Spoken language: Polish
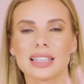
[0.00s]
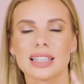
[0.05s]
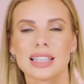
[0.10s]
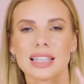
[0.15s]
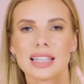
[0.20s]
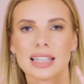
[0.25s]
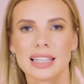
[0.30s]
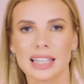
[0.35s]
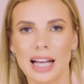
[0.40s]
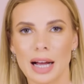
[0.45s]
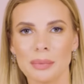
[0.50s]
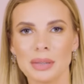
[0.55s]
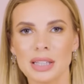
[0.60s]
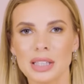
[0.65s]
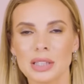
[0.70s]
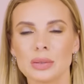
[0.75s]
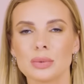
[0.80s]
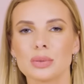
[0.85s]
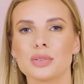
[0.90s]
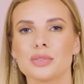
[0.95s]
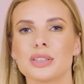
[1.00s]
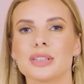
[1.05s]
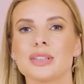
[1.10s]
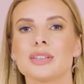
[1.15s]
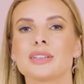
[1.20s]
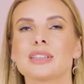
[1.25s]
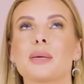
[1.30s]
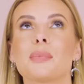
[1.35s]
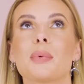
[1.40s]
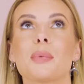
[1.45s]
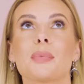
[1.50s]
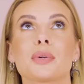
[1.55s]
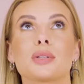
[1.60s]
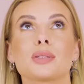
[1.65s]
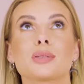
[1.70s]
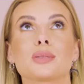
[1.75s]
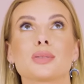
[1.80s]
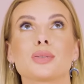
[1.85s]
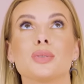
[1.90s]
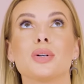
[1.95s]
taki kamień, który wygląda po
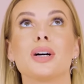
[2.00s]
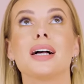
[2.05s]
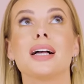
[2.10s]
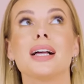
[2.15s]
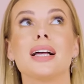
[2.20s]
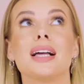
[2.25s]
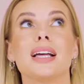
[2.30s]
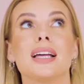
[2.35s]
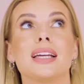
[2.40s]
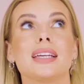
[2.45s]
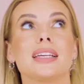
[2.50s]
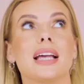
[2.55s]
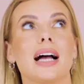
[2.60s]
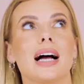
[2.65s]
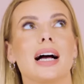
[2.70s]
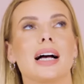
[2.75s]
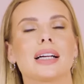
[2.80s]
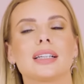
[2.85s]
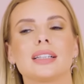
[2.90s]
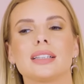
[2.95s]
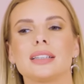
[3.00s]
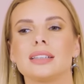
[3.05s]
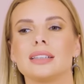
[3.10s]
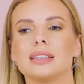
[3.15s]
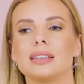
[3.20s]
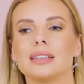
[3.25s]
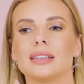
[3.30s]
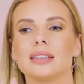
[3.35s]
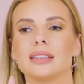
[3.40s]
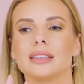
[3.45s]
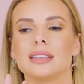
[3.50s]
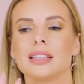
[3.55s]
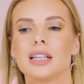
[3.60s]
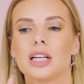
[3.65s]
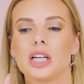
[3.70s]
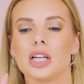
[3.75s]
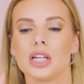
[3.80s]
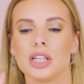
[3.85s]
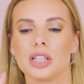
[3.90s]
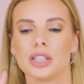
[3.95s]
prostu jak... Yy,
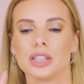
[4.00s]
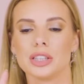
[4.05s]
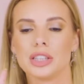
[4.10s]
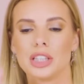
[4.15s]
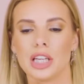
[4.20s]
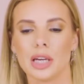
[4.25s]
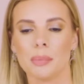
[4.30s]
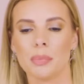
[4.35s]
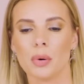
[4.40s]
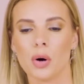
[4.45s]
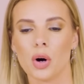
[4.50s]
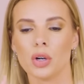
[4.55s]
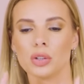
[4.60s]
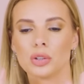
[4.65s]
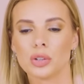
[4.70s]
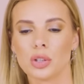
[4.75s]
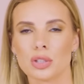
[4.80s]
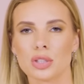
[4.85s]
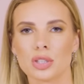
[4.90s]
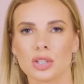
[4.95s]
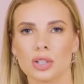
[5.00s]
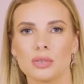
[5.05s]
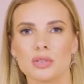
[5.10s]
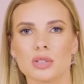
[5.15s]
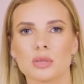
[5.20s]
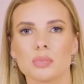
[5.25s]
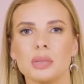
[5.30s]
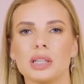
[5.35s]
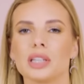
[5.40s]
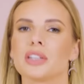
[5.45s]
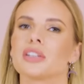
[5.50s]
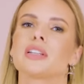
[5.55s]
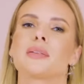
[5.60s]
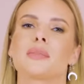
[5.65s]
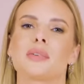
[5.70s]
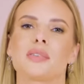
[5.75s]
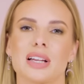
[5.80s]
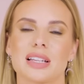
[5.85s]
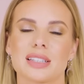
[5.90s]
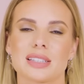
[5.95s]
Niebo nocą z
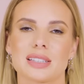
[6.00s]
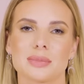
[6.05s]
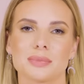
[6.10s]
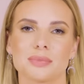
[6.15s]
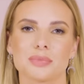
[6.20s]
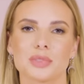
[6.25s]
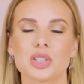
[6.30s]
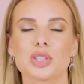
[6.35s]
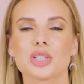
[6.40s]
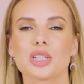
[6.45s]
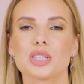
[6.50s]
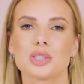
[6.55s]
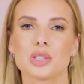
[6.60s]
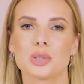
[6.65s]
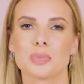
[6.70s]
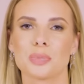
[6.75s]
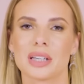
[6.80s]
milionem gwiazd, czyli coś